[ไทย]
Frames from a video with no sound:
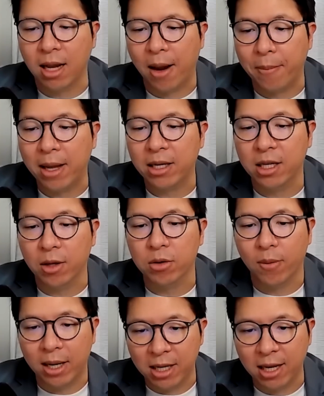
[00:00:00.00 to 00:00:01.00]
นานมากทีเดียว แต่
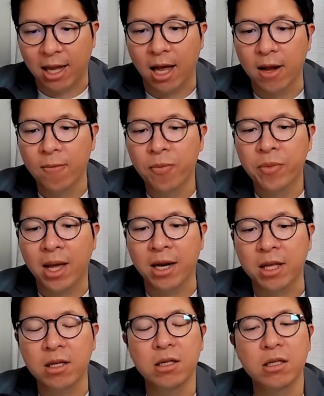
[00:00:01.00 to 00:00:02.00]
ว่านี่แหละฮะ อัน
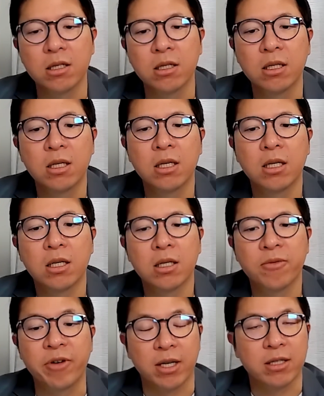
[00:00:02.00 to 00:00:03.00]
นี้คือ
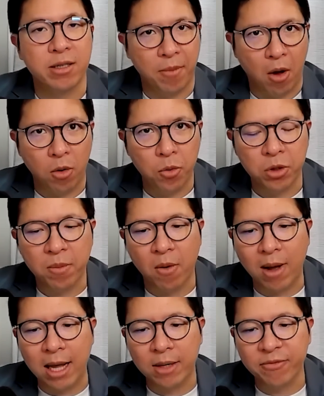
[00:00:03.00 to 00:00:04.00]
ฝึกสมองคุณเขาบอก
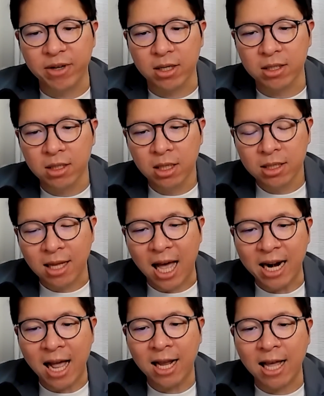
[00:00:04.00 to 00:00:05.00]
ว่าฝึก ถ้า
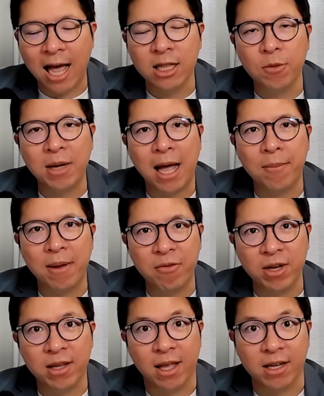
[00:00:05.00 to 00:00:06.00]
ร่างกายต้องการไป
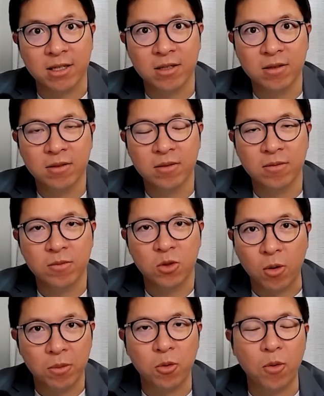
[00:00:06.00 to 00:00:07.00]
ฟิตเนส ย
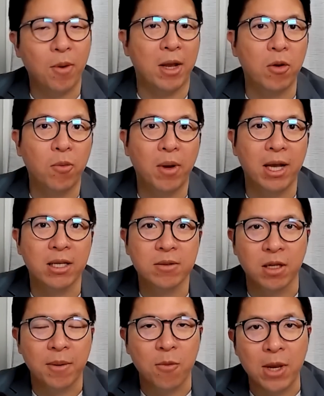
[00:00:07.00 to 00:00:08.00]
กยกเวทยกเวท ห
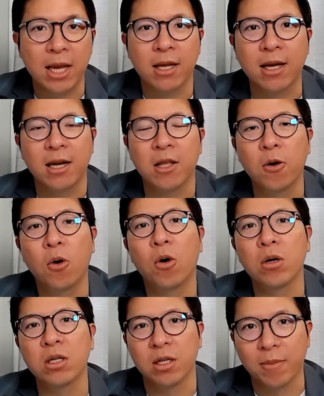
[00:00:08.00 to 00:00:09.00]
รือไปวิ่ง คาร์ดิโอ
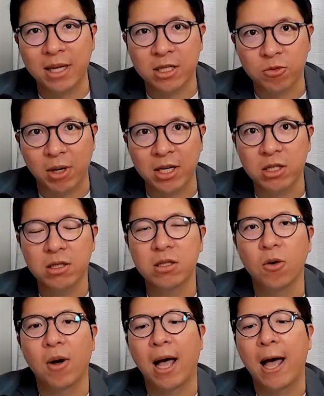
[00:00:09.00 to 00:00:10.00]
หรือไปสเตรช
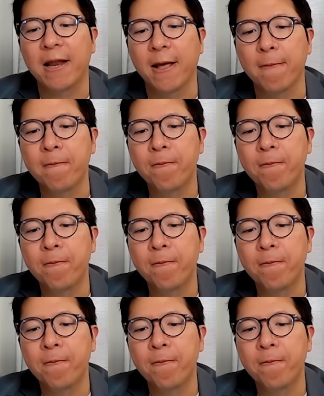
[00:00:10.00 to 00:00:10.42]
โยคะเนี่ย